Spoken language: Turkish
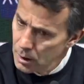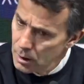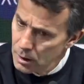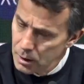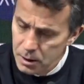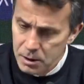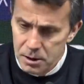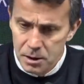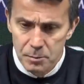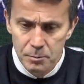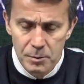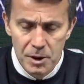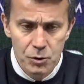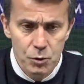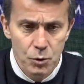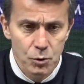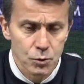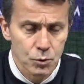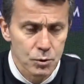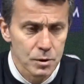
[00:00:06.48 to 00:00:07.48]

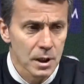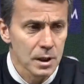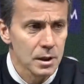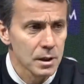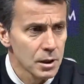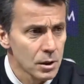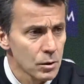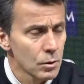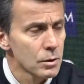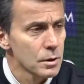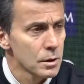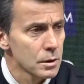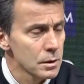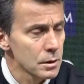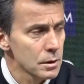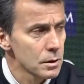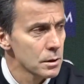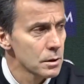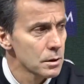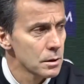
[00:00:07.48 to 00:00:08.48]
25-30 dakika iyi oynadık.
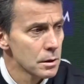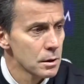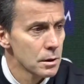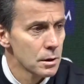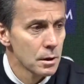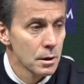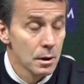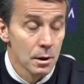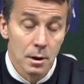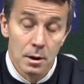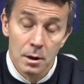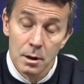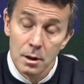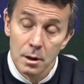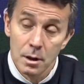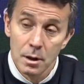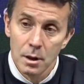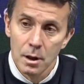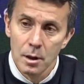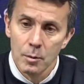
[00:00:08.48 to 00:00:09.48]

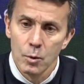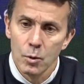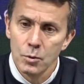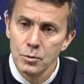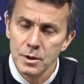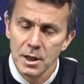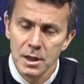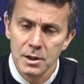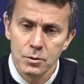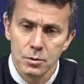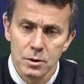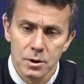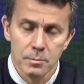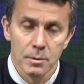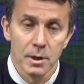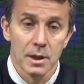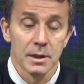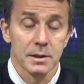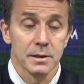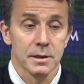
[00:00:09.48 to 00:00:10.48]
Ama ondan sonra
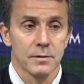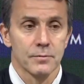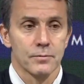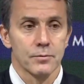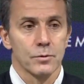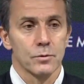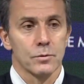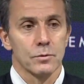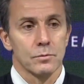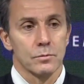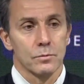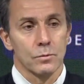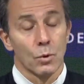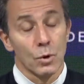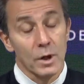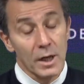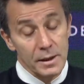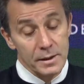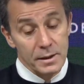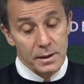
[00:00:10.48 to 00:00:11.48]
maalesef golü
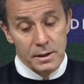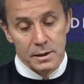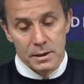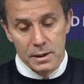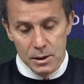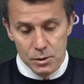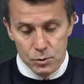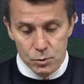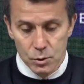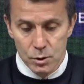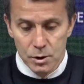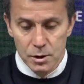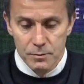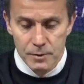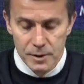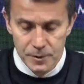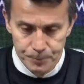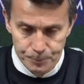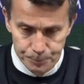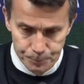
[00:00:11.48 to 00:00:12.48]
attıktan sonra ve
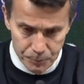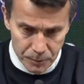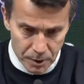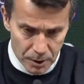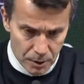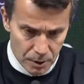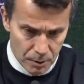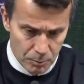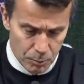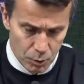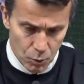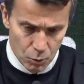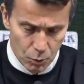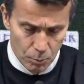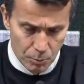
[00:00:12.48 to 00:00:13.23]
10-15